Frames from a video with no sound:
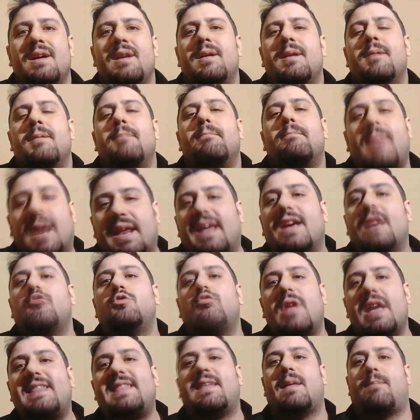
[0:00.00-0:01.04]
Perché
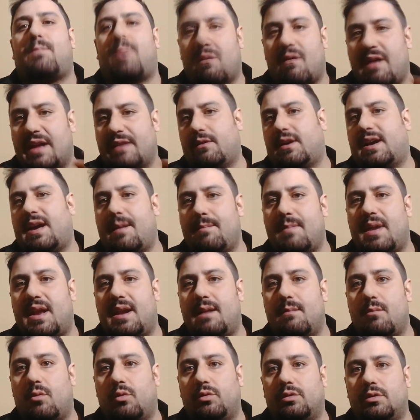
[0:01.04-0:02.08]
Giulietta ha provato a cambiare
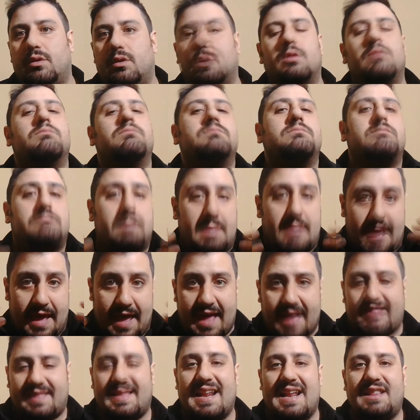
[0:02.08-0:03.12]
il mondo. E
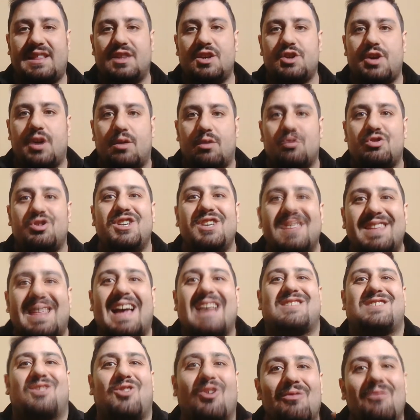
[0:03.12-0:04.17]
a tratti c'è riuscita, ha
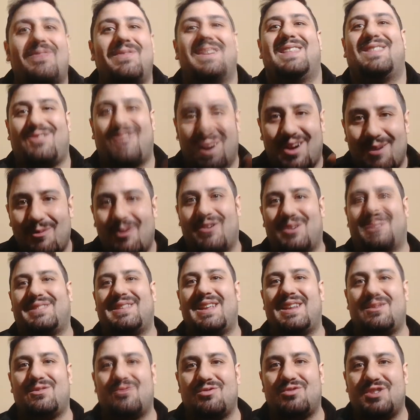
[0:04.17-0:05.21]
sconfitto la morte, è
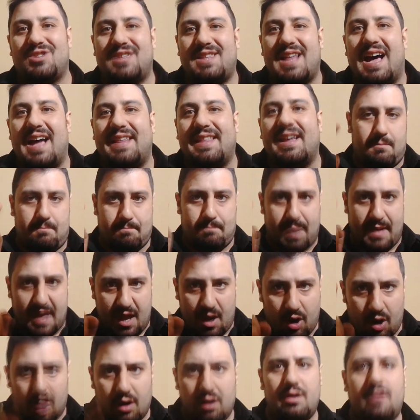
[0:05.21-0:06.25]
risuscitata.
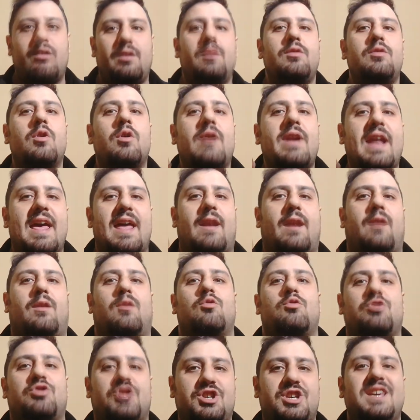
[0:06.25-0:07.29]
Però non è
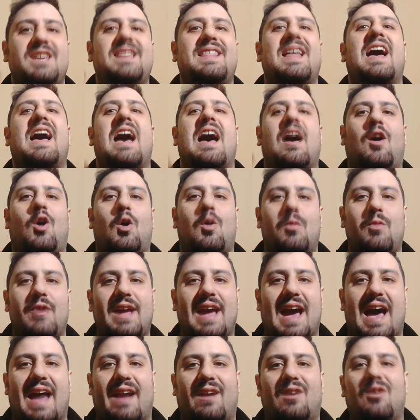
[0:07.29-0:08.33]
riuscita a
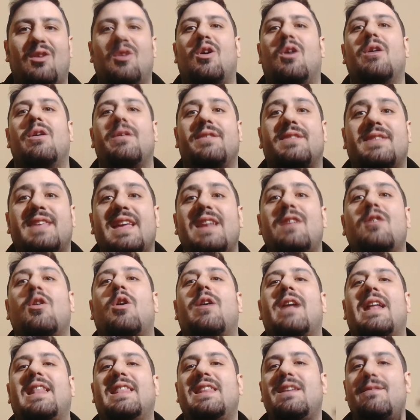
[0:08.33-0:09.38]
comunicarlo se
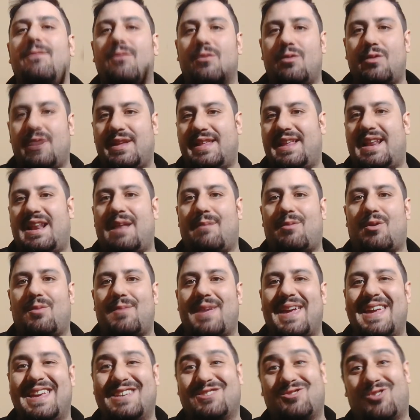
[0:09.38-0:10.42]
non al di fuori della
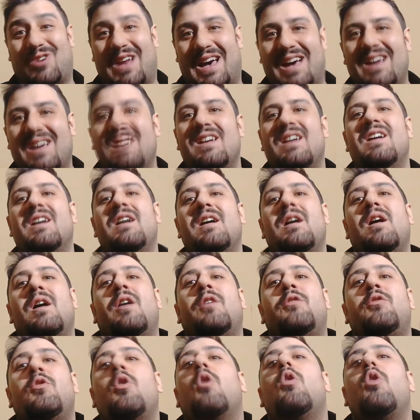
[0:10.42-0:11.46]
propria isola
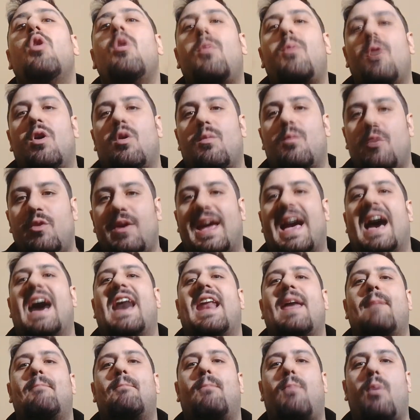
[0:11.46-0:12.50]
non lo puoi
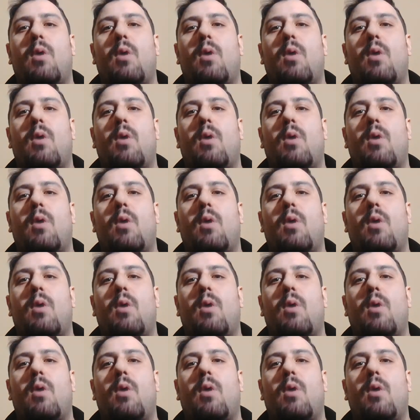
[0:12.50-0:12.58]
comunicare, puoi